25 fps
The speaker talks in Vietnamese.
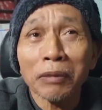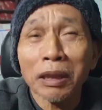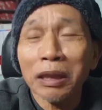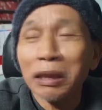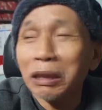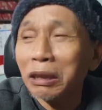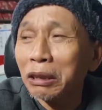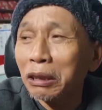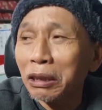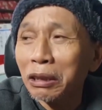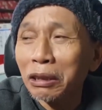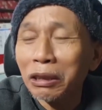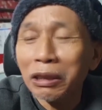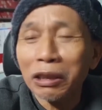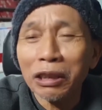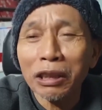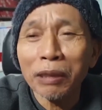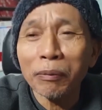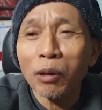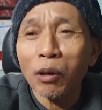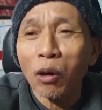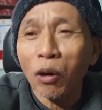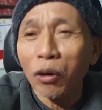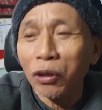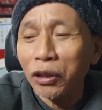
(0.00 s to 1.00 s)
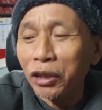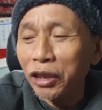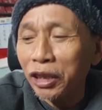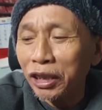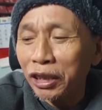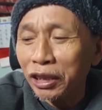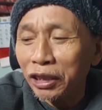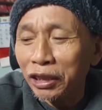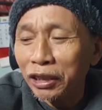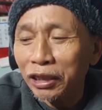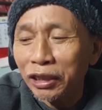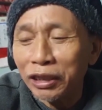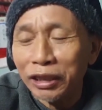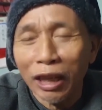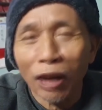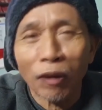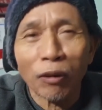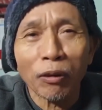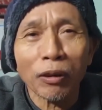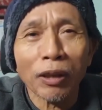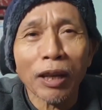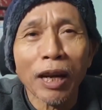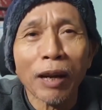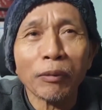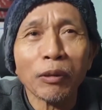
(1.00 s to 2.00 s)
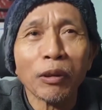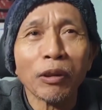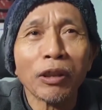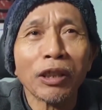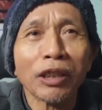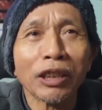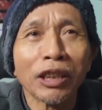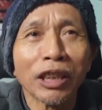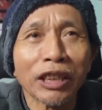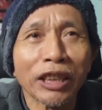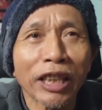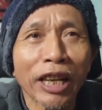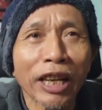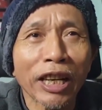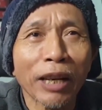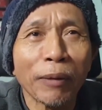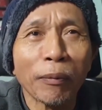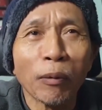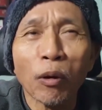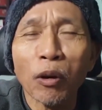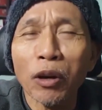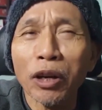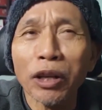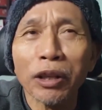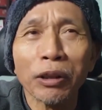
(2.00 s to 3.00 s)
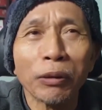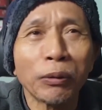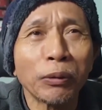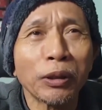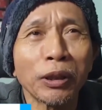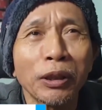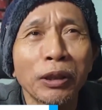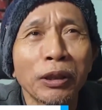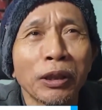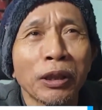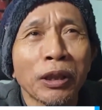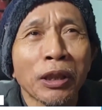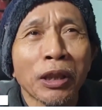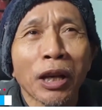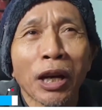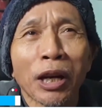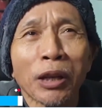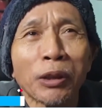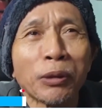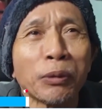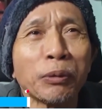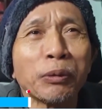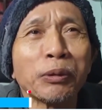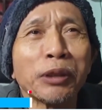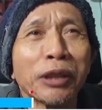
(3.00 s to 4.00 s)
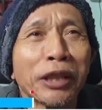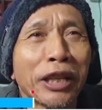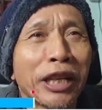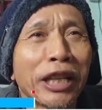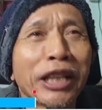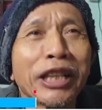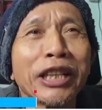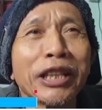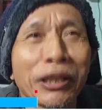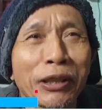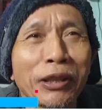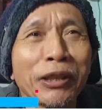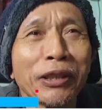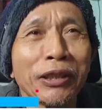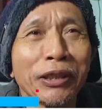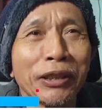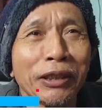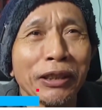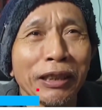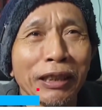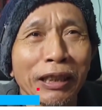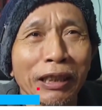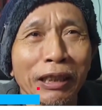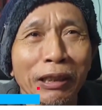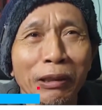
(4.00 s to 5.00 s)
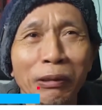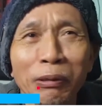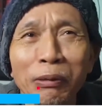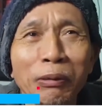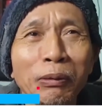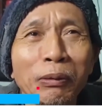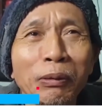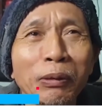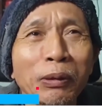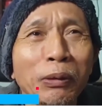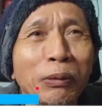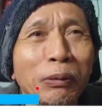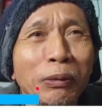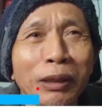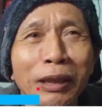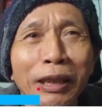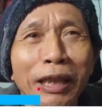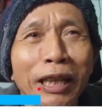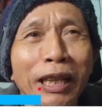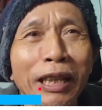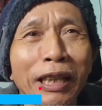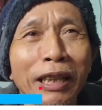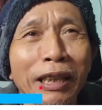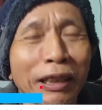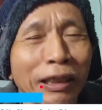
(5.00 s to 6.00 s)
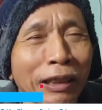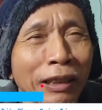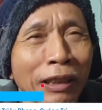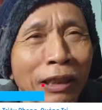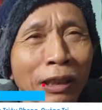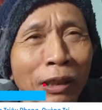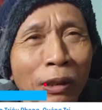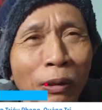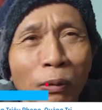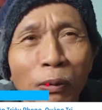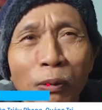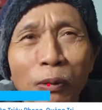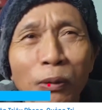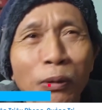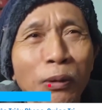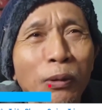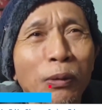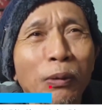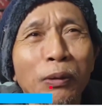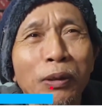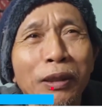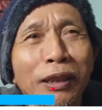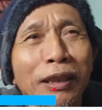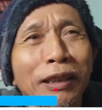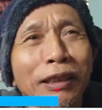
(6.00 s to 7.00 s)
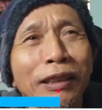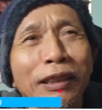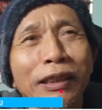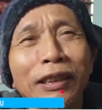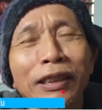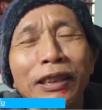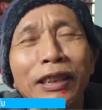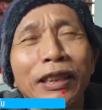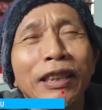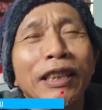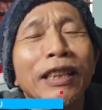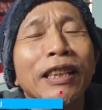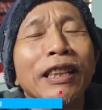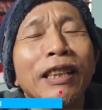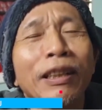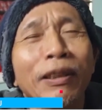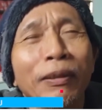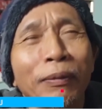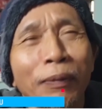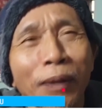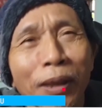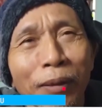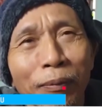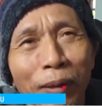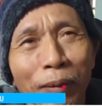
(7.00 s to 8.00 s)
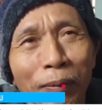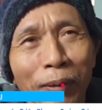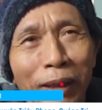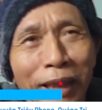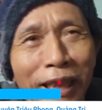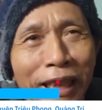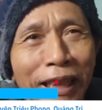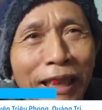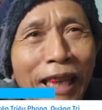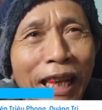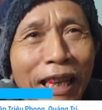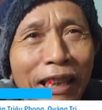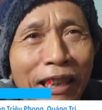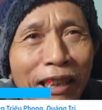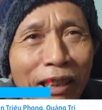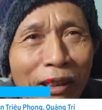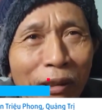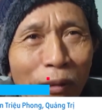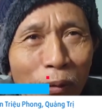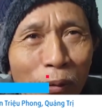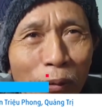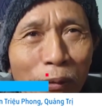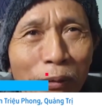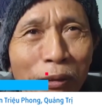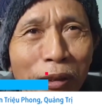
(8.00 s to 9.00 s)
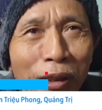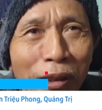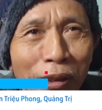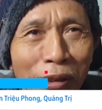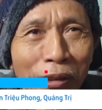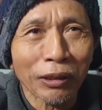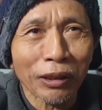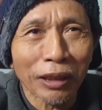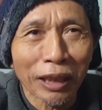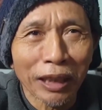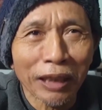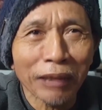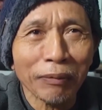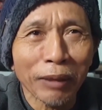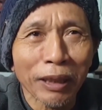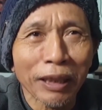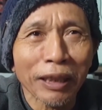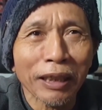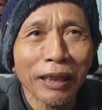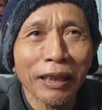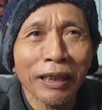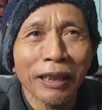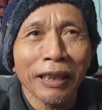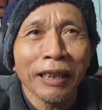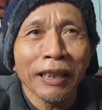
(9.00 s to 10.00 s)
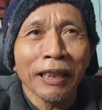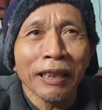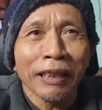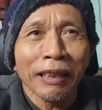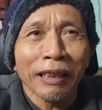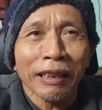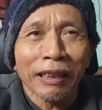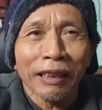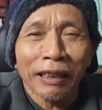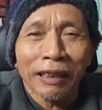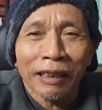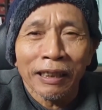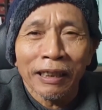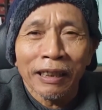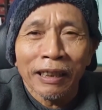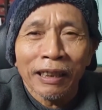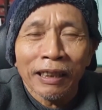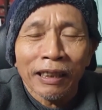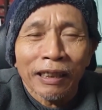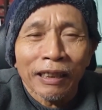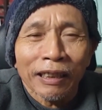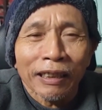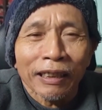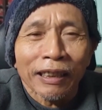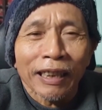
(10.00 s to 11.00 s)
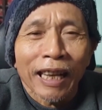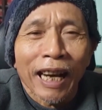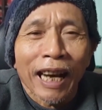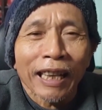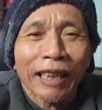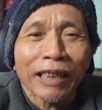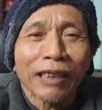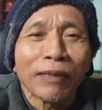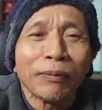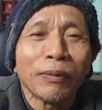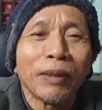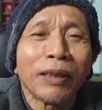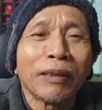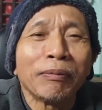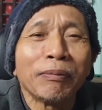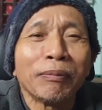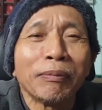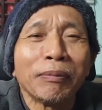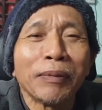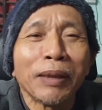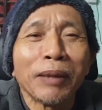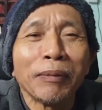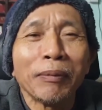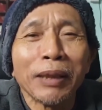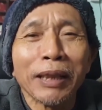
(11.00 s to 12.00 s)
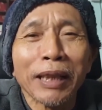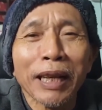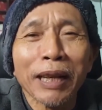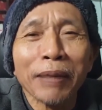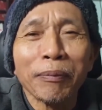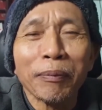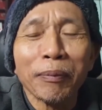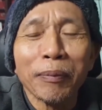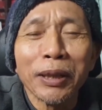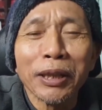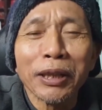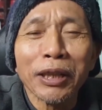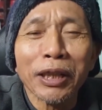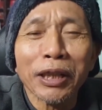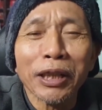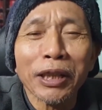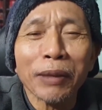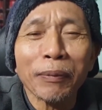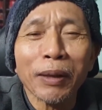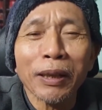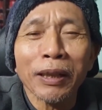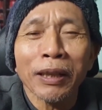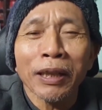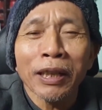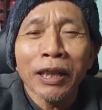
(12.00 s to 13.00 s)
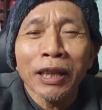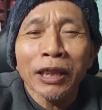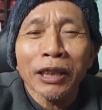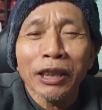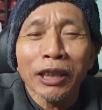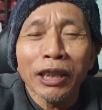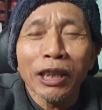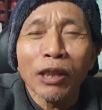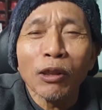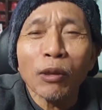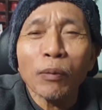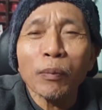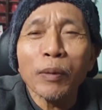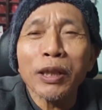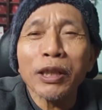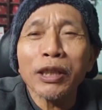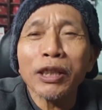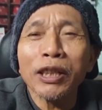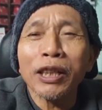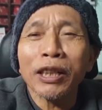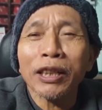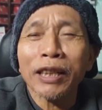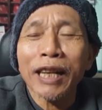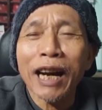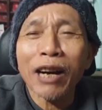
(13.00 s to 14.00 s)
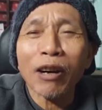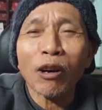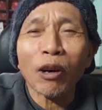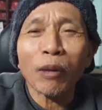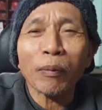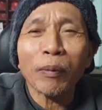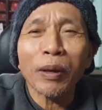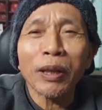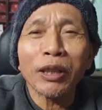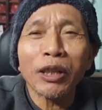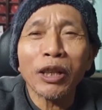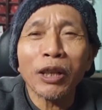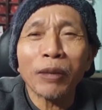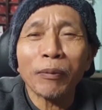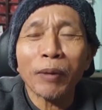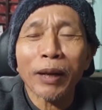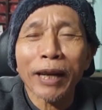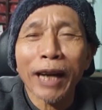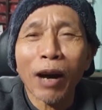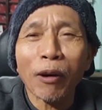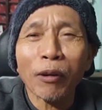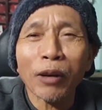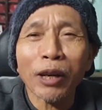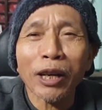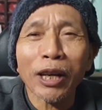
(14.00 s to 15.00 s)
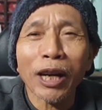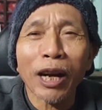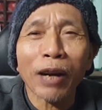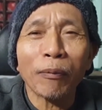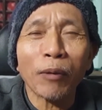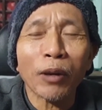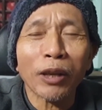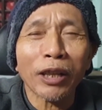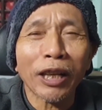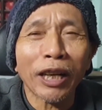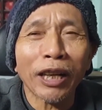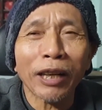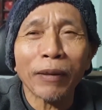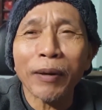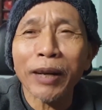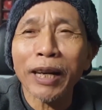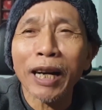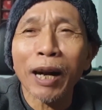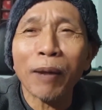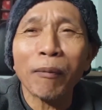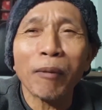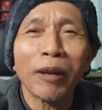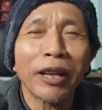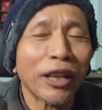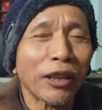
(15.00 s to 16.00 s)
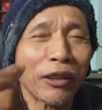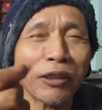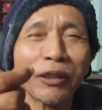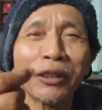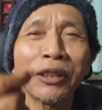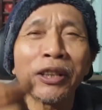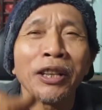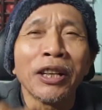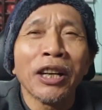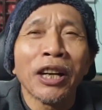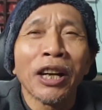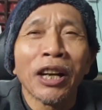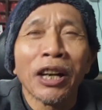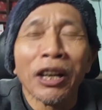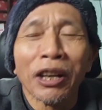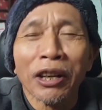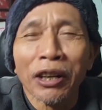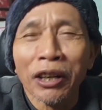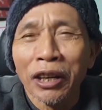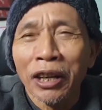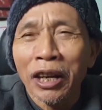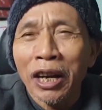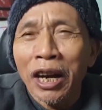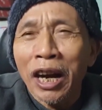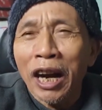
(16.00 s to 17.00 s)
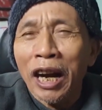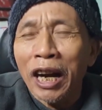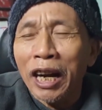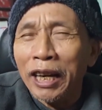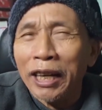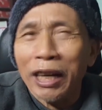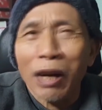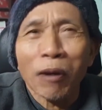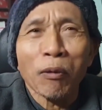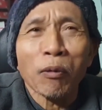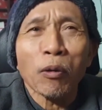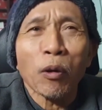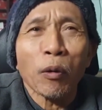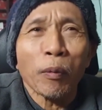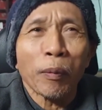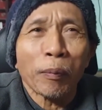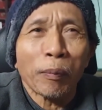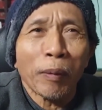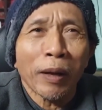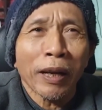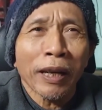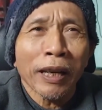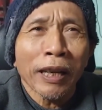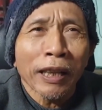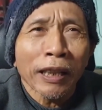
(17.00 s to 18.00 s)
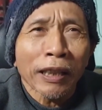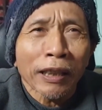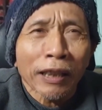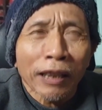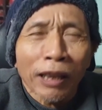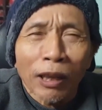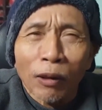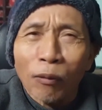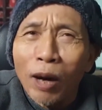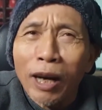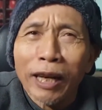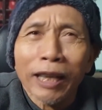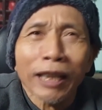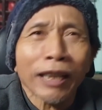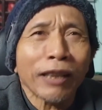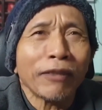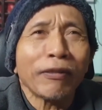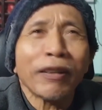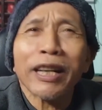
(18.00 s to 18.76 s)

Nên từ khi mà còn chiếc gì cháu làm cho được chiếc xe để ngồi lên đâu giờ mà xuống sửa hết cửa nói là nó không, không dùng được đấy không có dùng bây giờ từ cái đi mà mà bây giờ tạo được rồi chút chuyện nó thế như vậy. cứ giả như mình mình mình đây bình thường đi mà từ lúc bình thường đang còn bình thường mà đau đây là một trận đã năm liệt thôi là làm đau khổ đấy trở qua trở